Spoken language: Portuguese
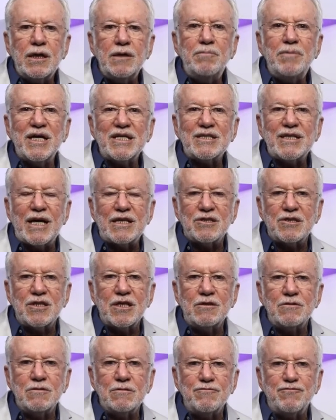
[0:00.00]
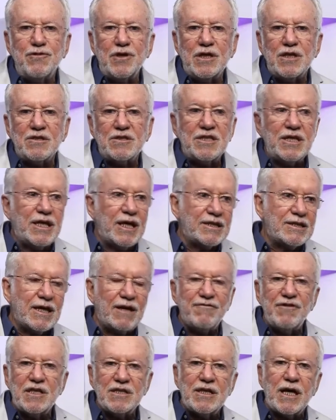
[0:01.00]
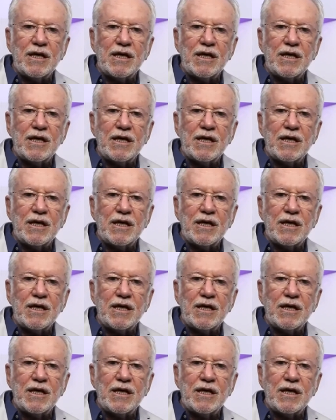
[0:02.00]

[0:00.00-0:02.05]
libertação financeira através